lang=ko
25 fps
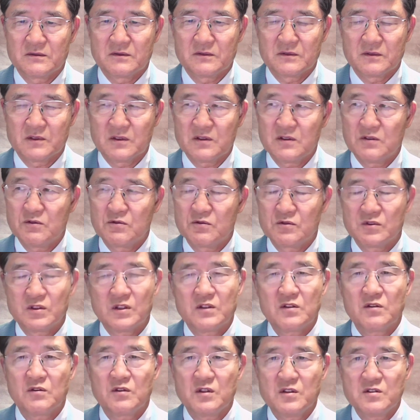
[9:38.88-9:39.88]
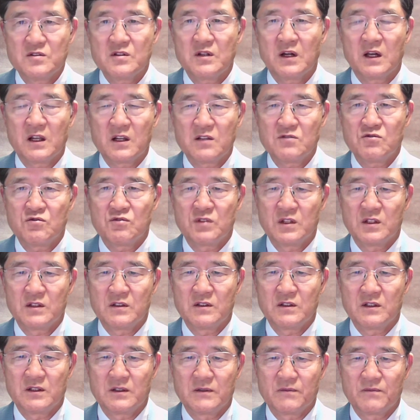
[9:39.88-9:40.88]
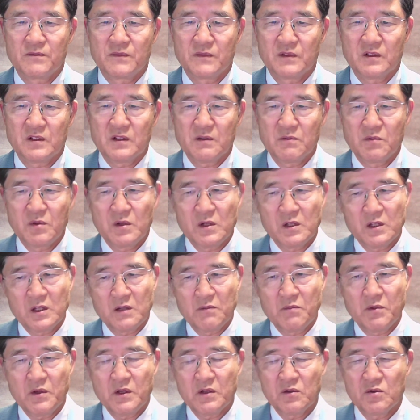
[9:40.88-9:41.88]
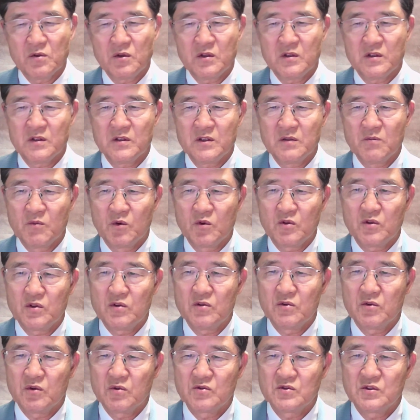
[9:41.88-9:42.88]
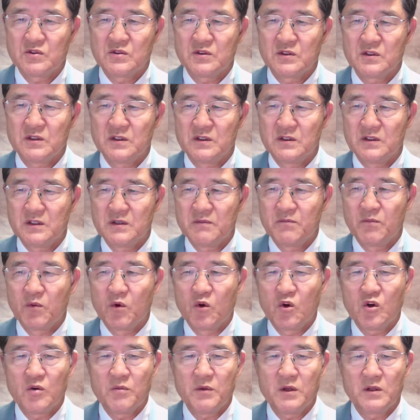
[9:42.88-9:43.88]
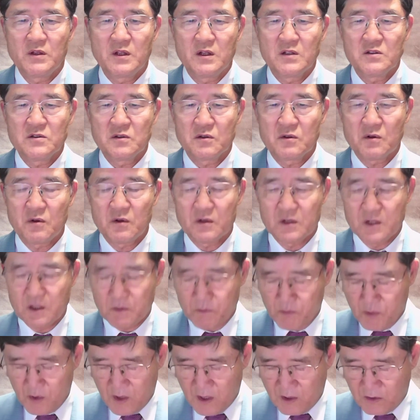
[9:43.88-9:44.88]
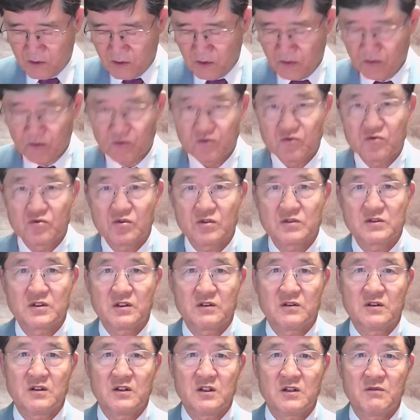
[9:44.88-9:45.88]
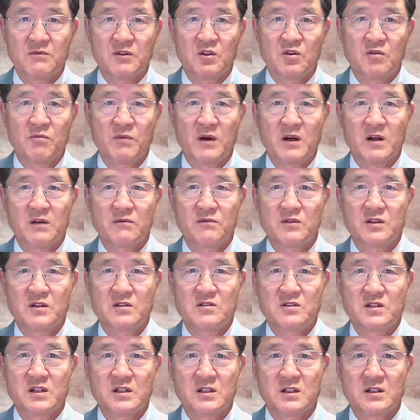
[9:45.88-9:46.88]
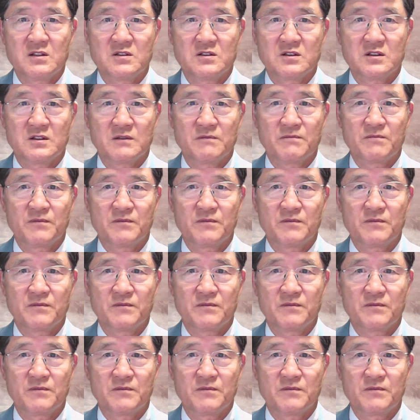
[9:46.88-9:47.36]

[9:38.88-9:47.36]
그걸 음, 성경 인정 안 하죠 유대인들이. 그러나 빌라델피아 교회는 이 모든 도전을 이 복음의 능력으로 극복하고 우뚝 섰던 겁니다. 방금 드린 찬양처럼.